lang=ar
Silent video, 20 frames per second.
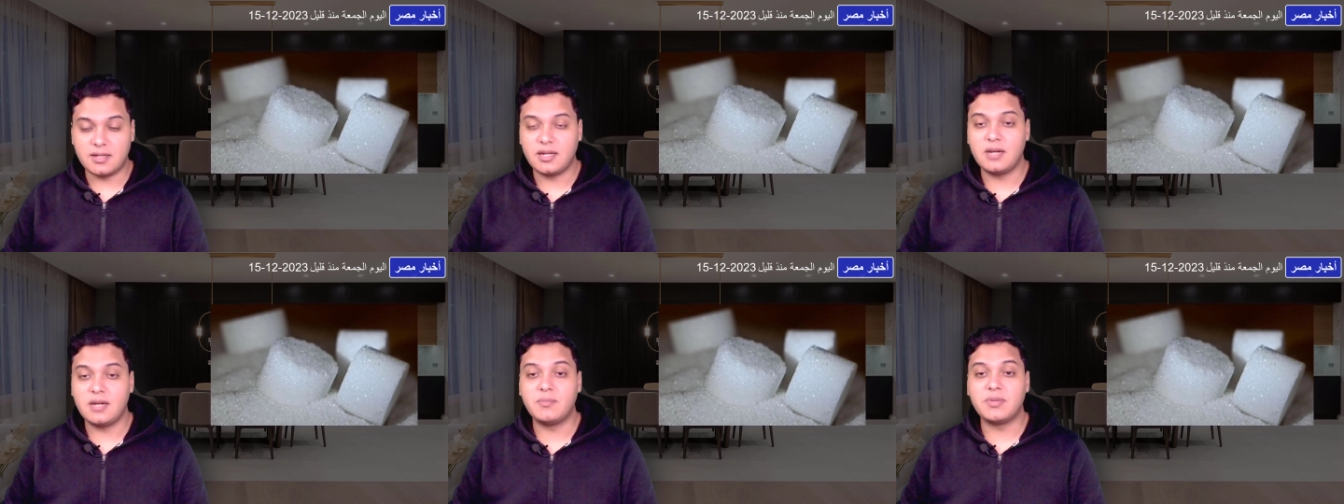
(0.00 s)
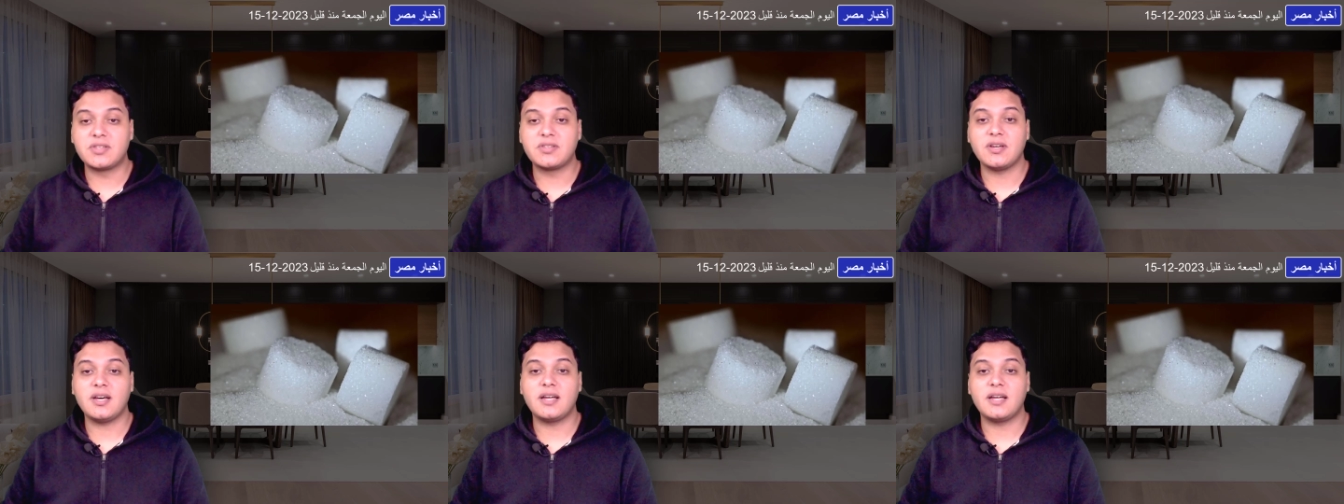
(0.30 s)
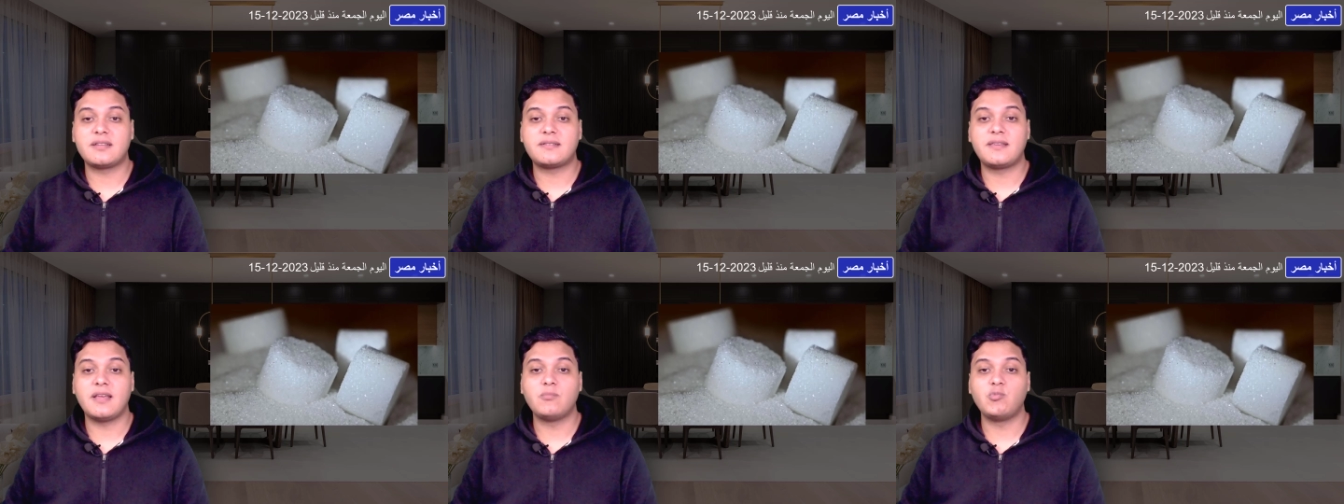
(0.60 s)
للبطاقة
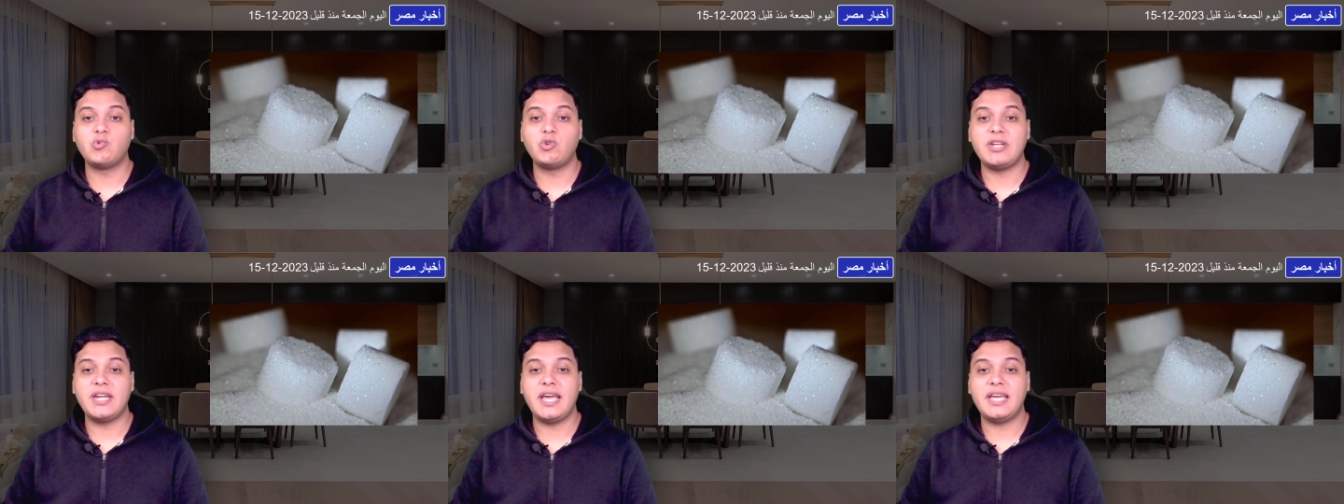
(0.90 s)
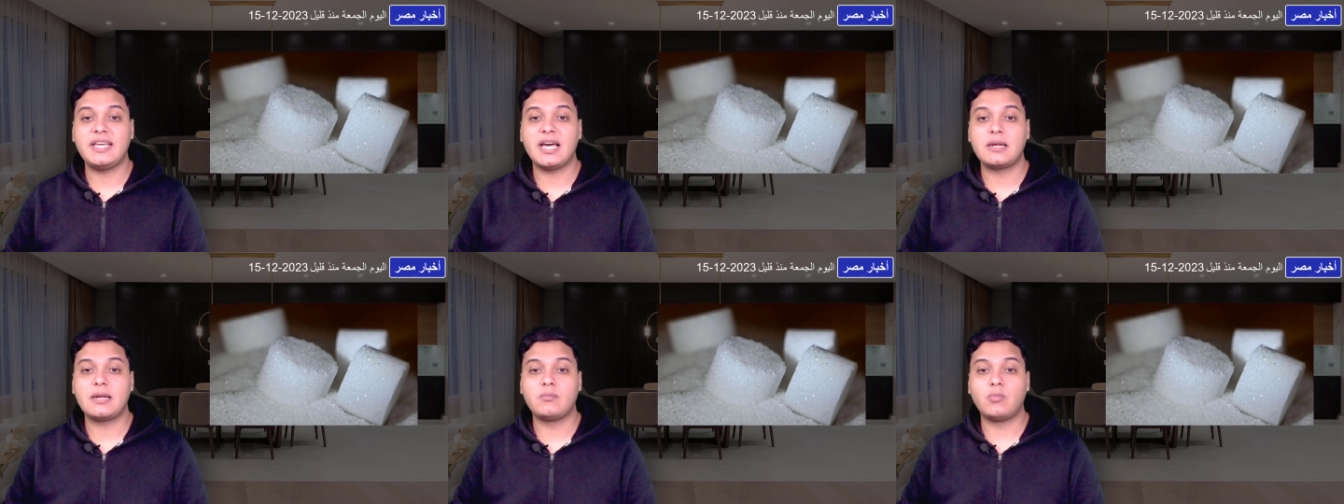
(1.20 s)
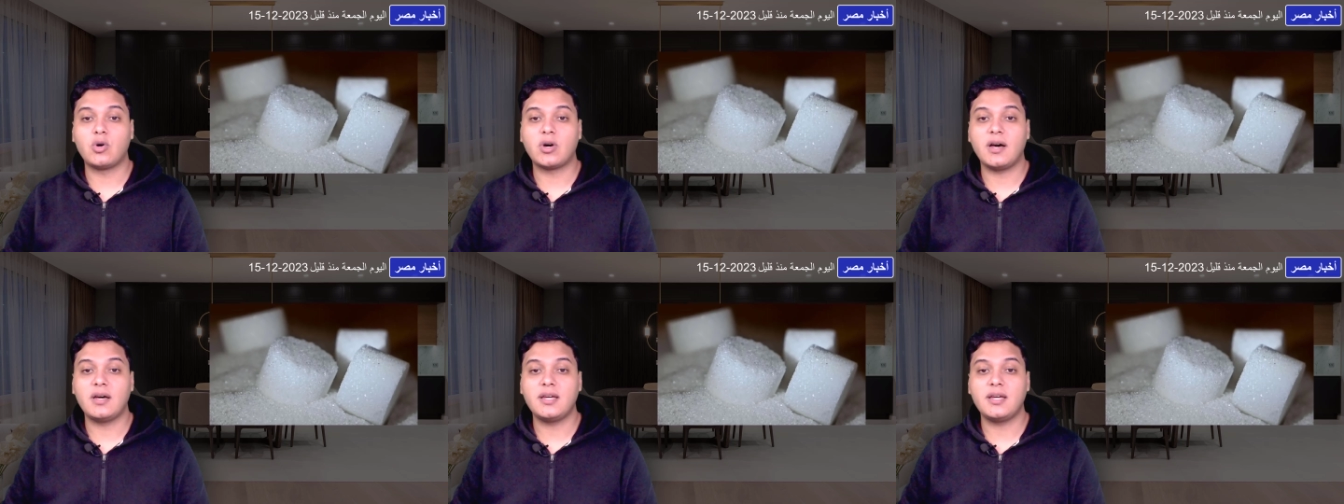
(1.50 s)
التموينية
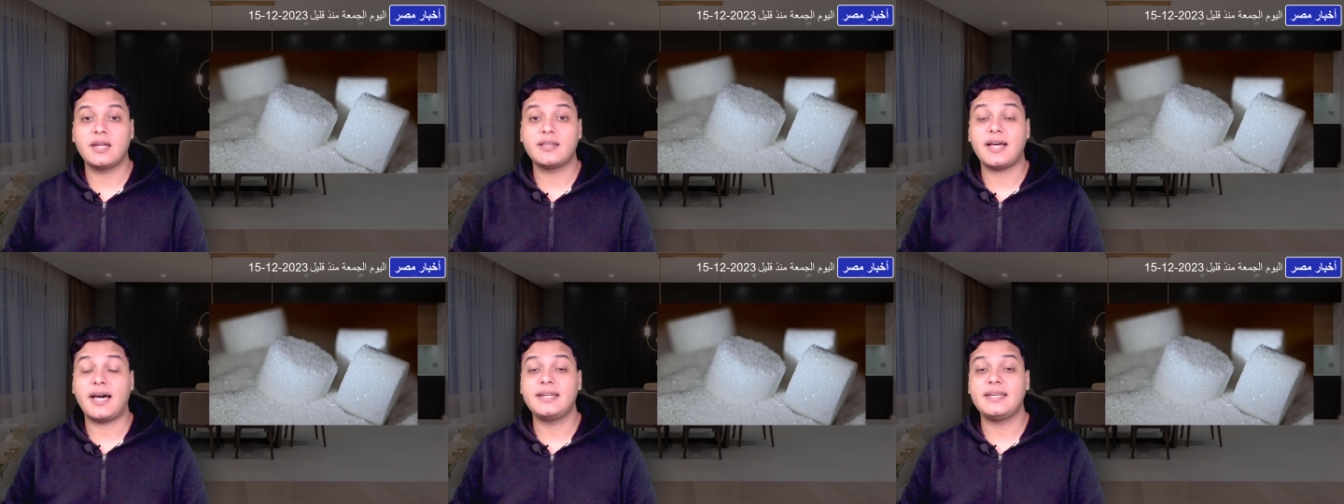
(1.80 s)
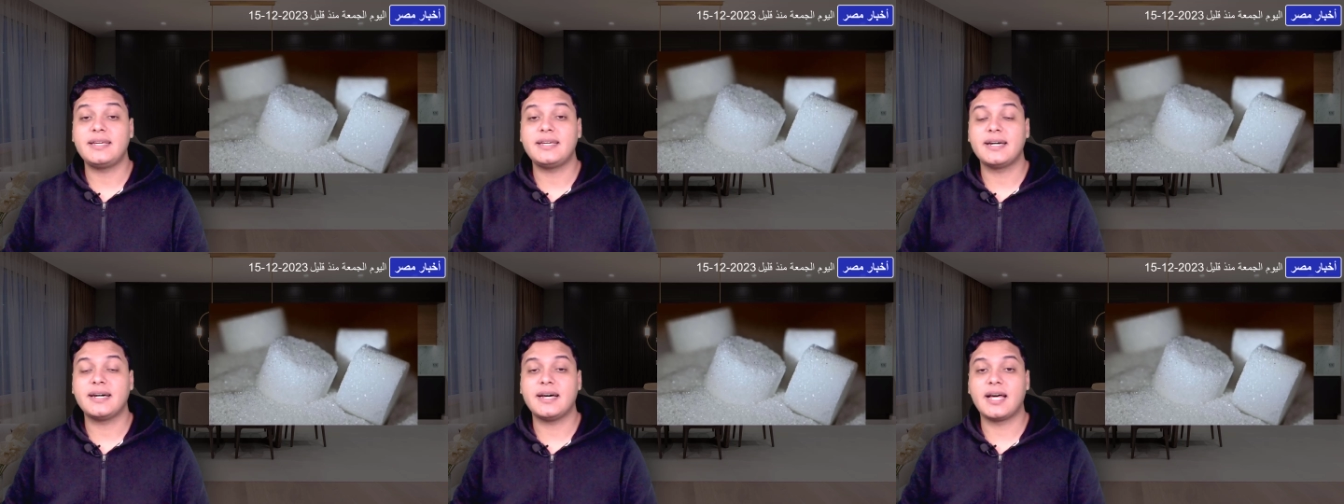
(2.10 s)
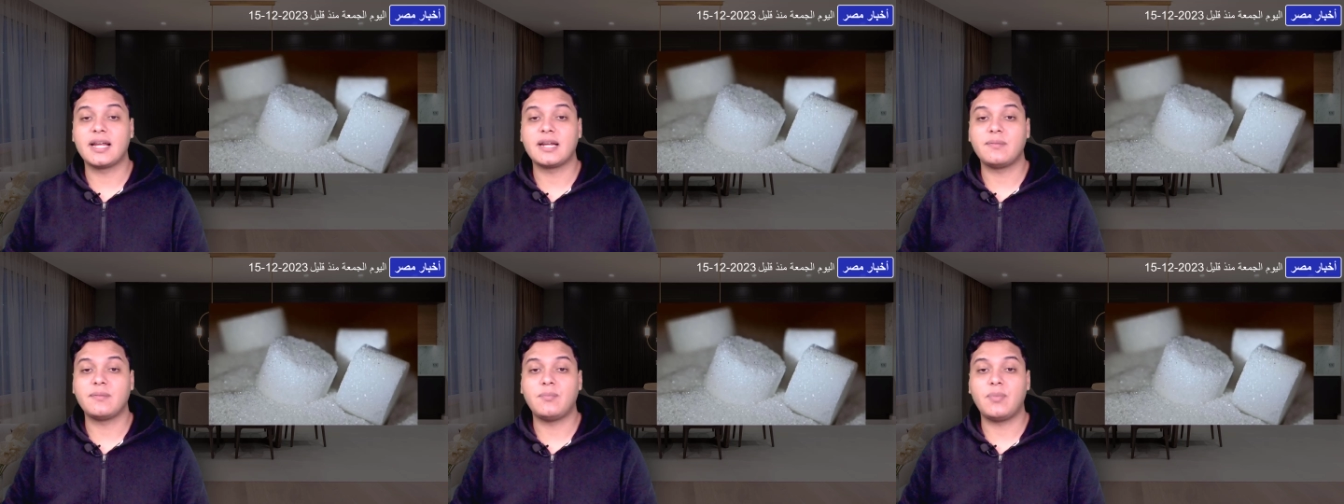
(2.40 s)
المقيد عليها
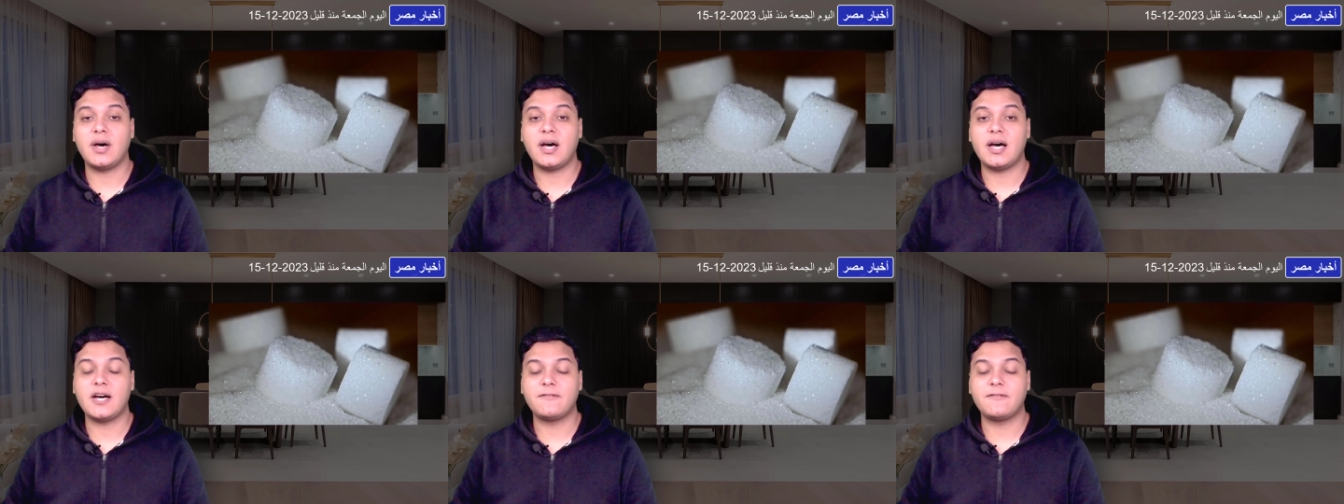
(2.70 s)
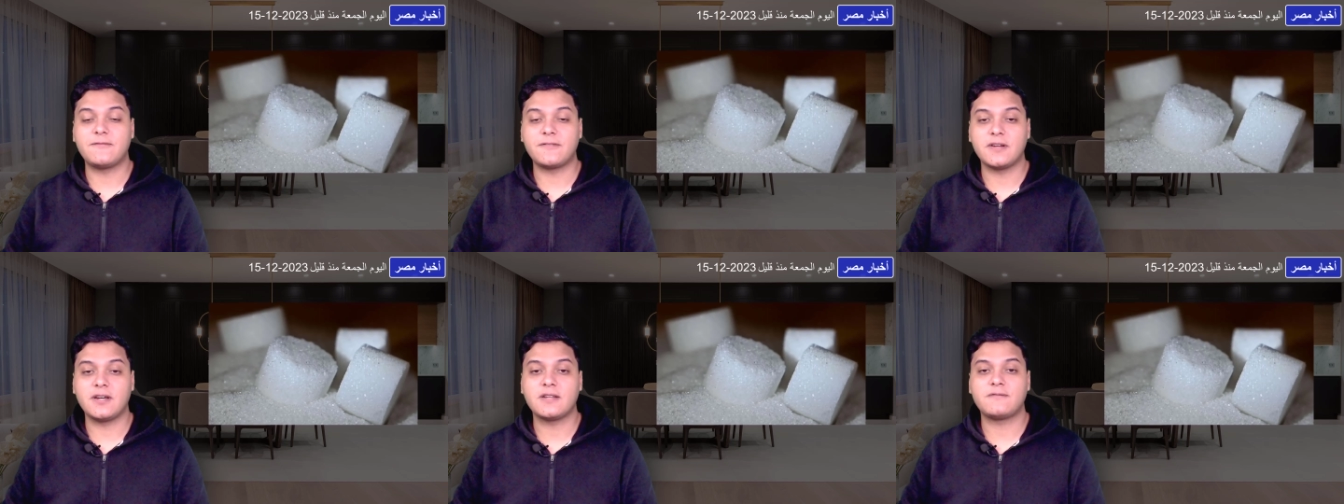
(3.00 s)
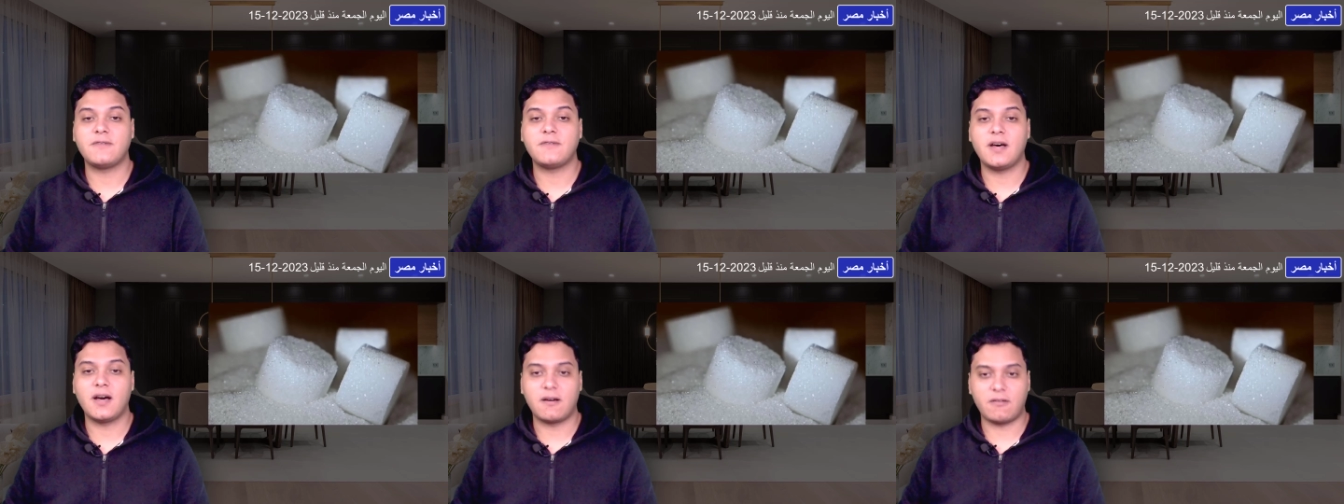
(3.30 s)
أربع أفراد
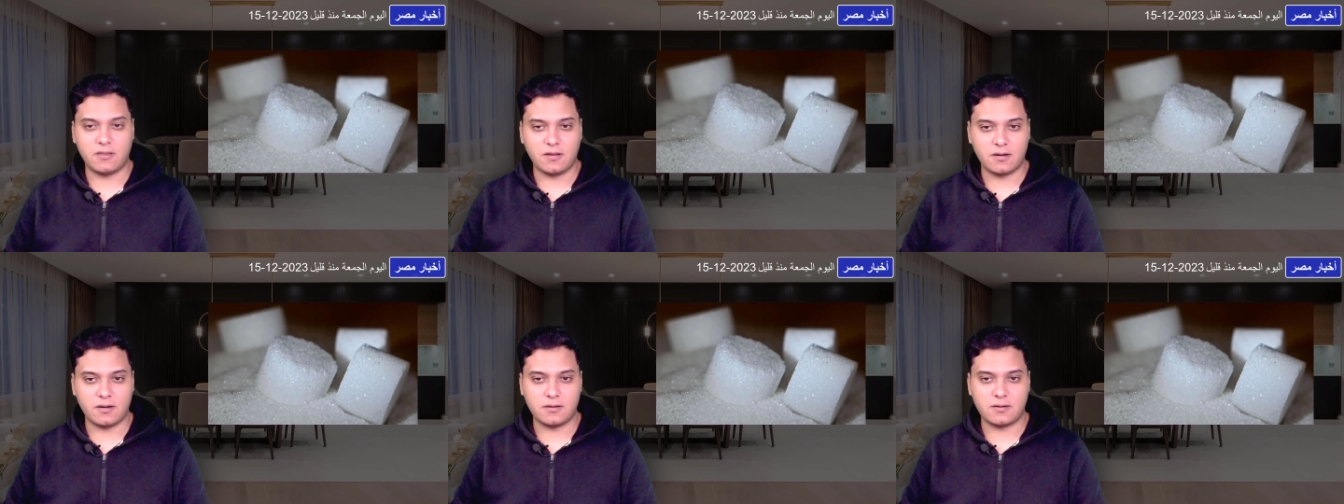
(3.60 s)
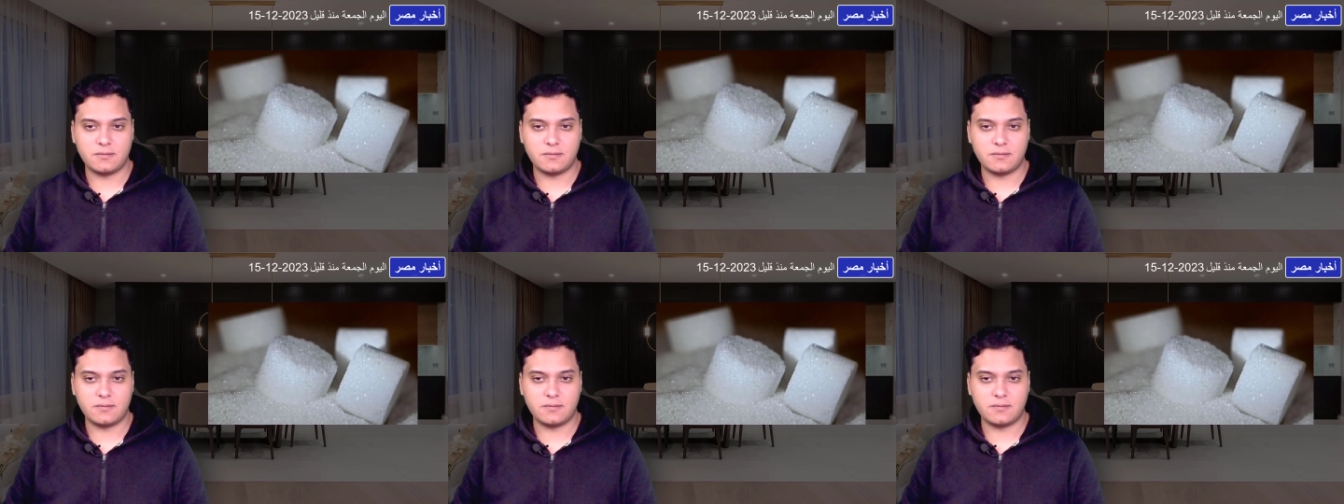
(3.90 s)
فأكثر